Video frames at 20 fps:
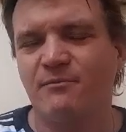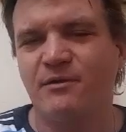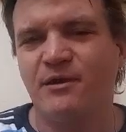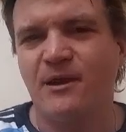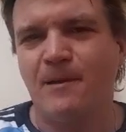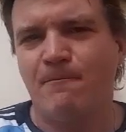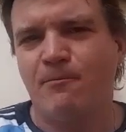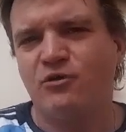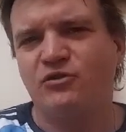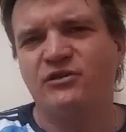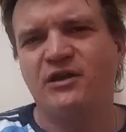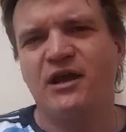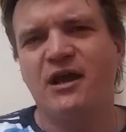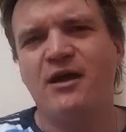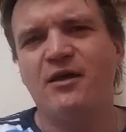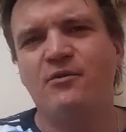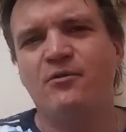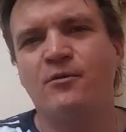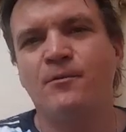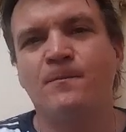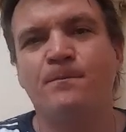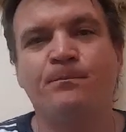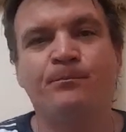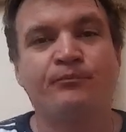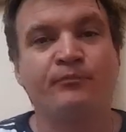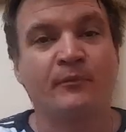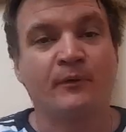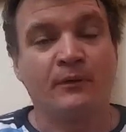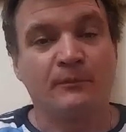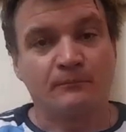a mí esposado,
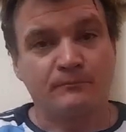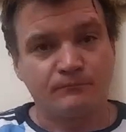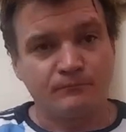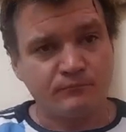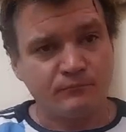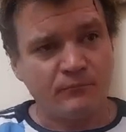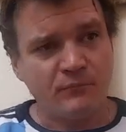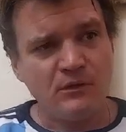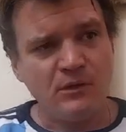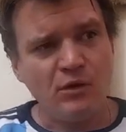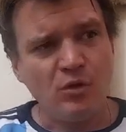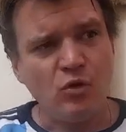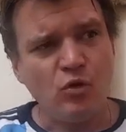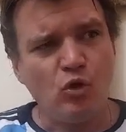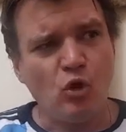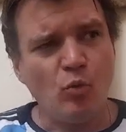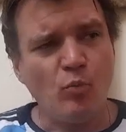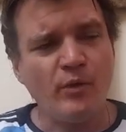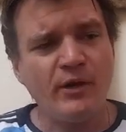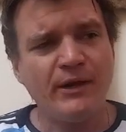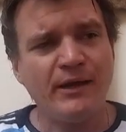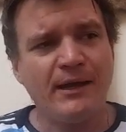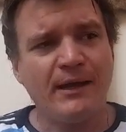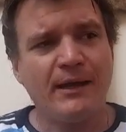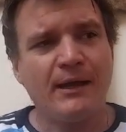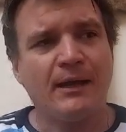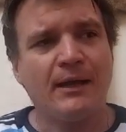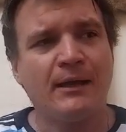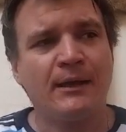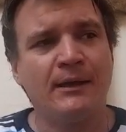como
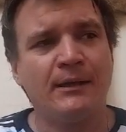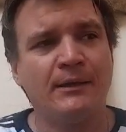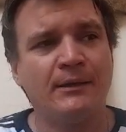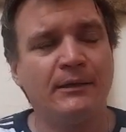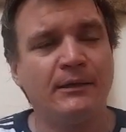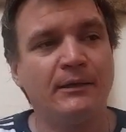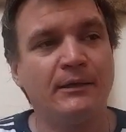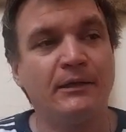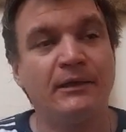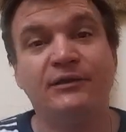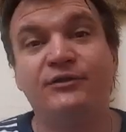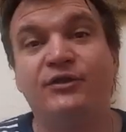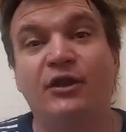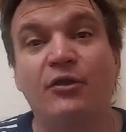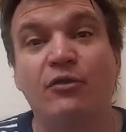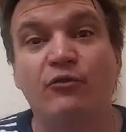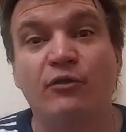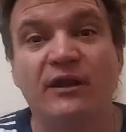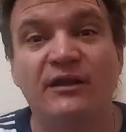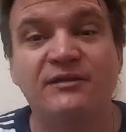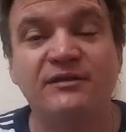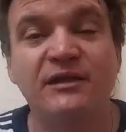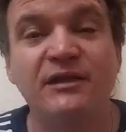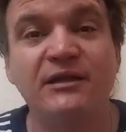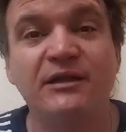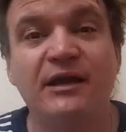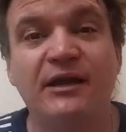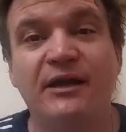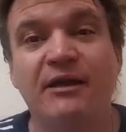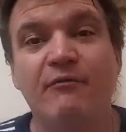era entrando a una
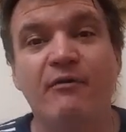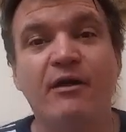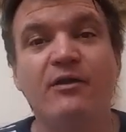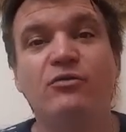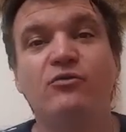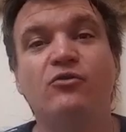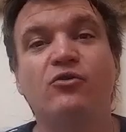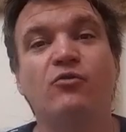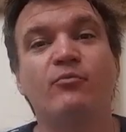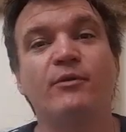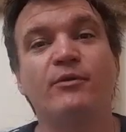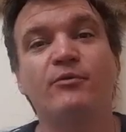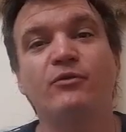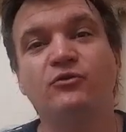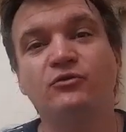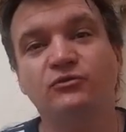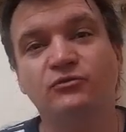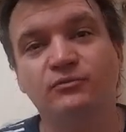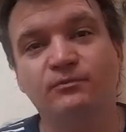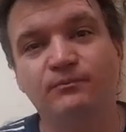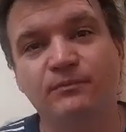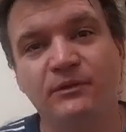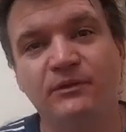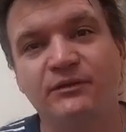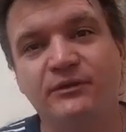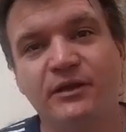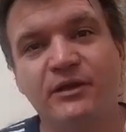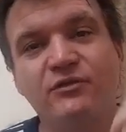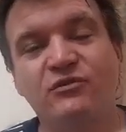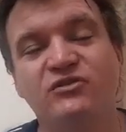celda, grabando con mi voz,
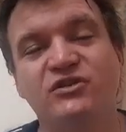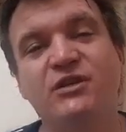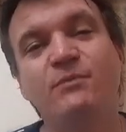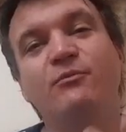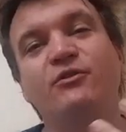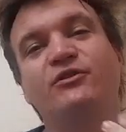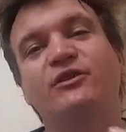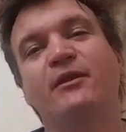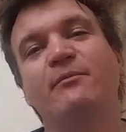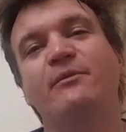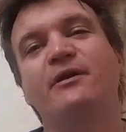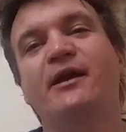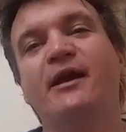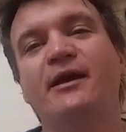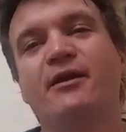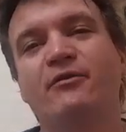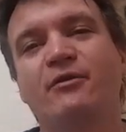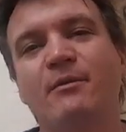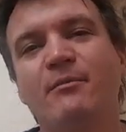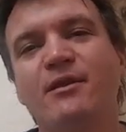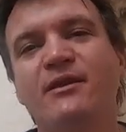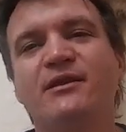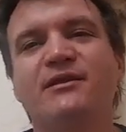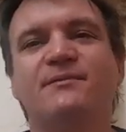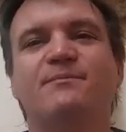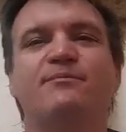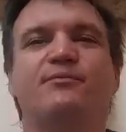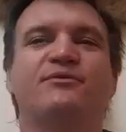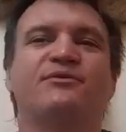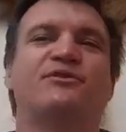entrando sin mostrar mi cara,
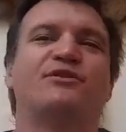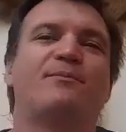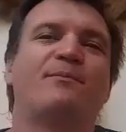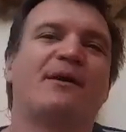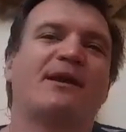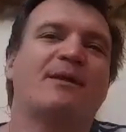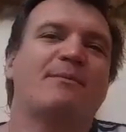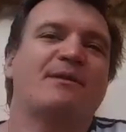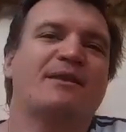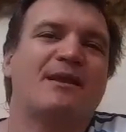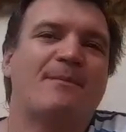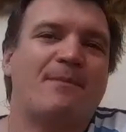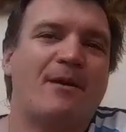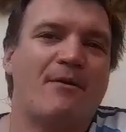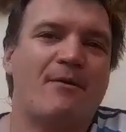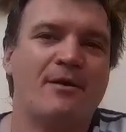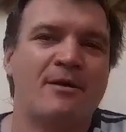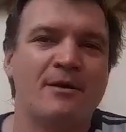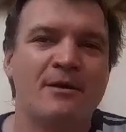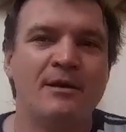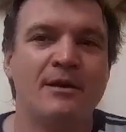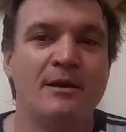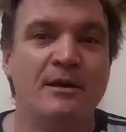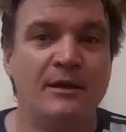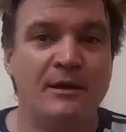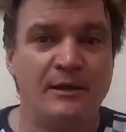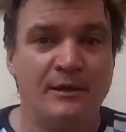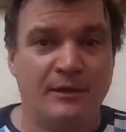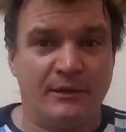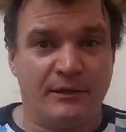obviamente, pues si no, ¿para qué me tapaba?
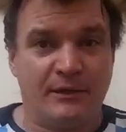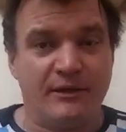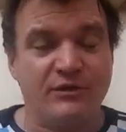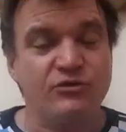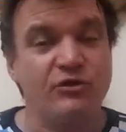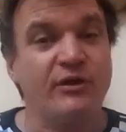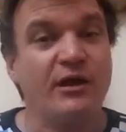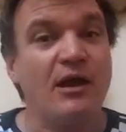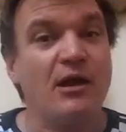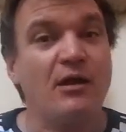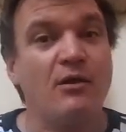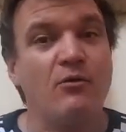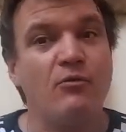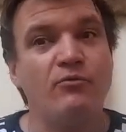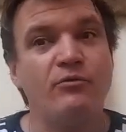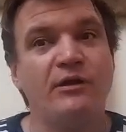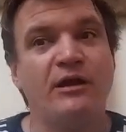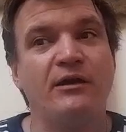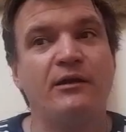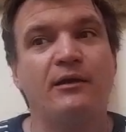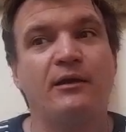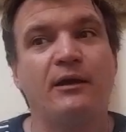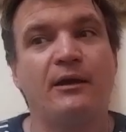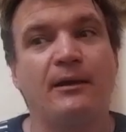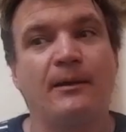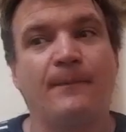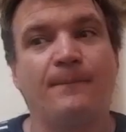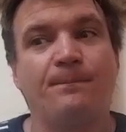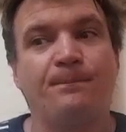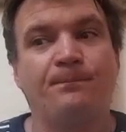Que eso era
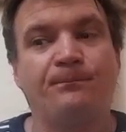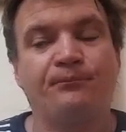una,